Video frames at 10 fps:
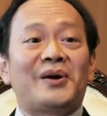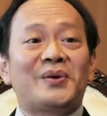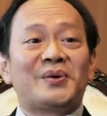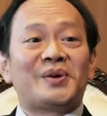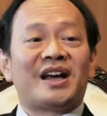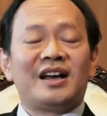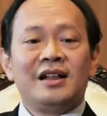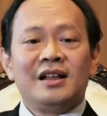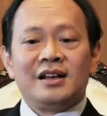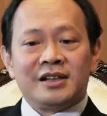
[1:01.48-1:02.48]
เรา นะฮะ
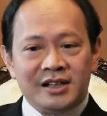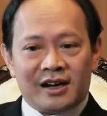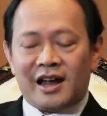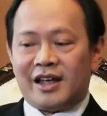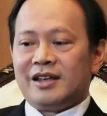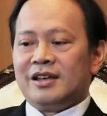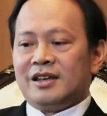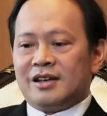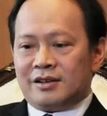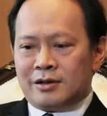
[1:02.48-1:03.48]
คืออะไร
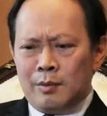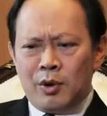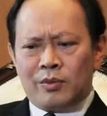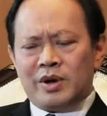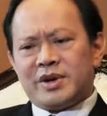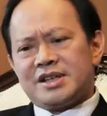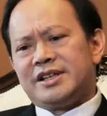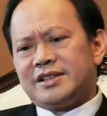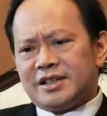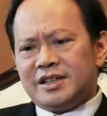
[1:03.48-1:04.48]
เราก็มองว่า
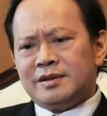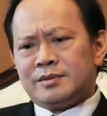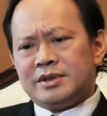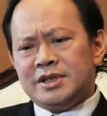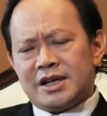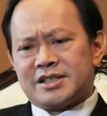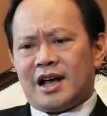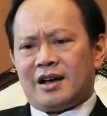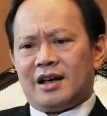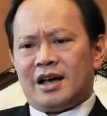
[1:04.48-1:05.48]
Brexit เกิดขึ้นเนื่อง
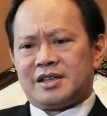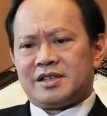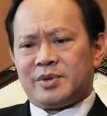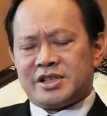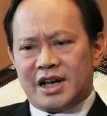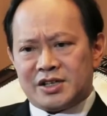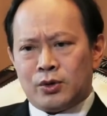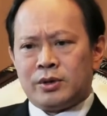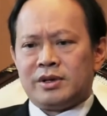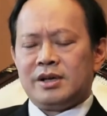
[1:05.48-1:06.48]
จากอาจจะประชา
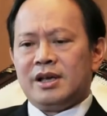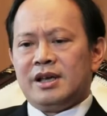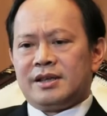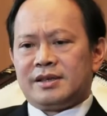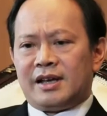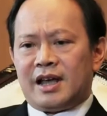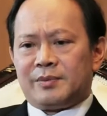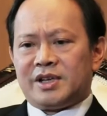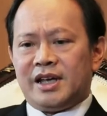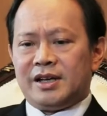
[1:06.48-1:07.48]
ชนในหลา
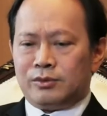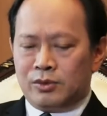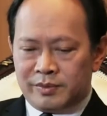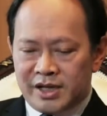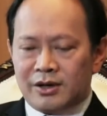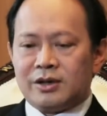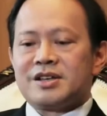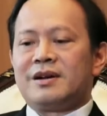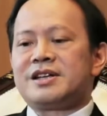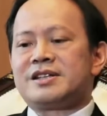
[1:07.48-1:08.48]
ยประเทศ รวมแน่นอน
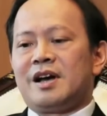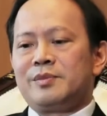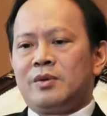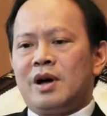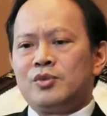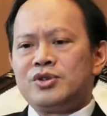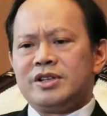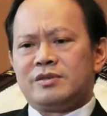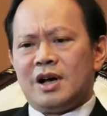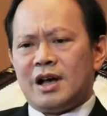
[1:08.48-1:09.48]
สหราชอาณาจักรมีความรู้
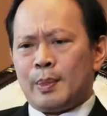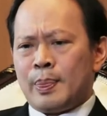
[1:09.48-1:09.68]
สึกว่า